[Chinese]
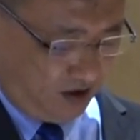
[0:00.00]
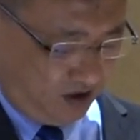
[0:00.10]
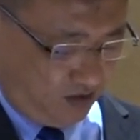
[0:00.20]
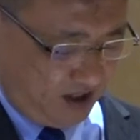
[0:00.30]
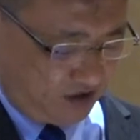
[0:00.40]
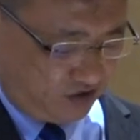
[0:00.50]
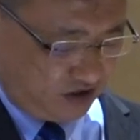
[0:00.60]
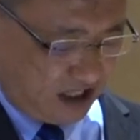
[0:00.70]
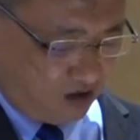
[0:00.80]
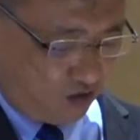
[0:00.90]
因为知
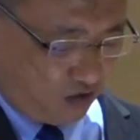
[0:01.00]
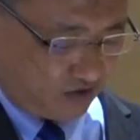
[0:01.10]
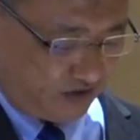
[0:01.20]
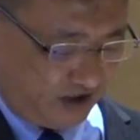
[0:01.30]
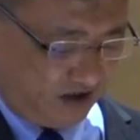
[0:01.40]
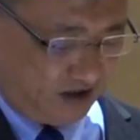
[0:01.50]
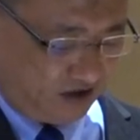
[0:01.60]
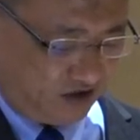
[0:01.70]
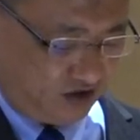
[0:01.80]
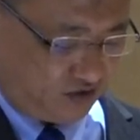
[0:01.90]
道我信
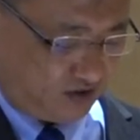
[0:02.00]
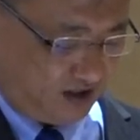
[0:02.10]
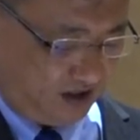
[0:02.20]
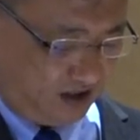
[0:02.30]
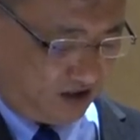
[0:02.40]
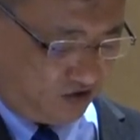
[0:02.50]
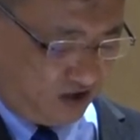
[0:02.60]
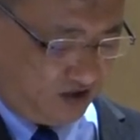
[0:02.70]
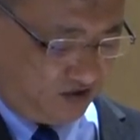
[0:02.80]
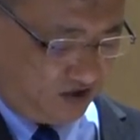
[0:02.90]
的是谁，也
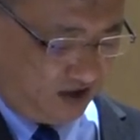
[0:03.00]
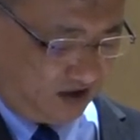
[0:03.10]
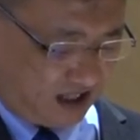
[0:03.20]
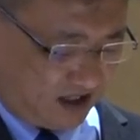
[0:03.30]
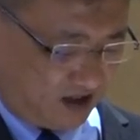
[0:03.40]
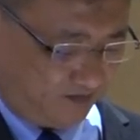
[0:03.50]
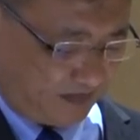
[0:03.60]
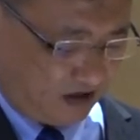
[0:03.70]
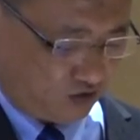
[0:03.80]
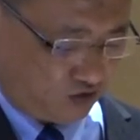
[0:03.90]
深信他能
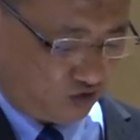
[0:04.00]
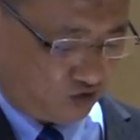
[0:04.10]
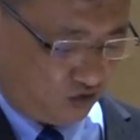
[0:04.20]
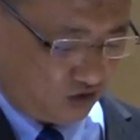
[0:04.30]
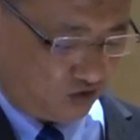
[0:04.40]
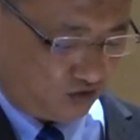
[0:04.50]
保守我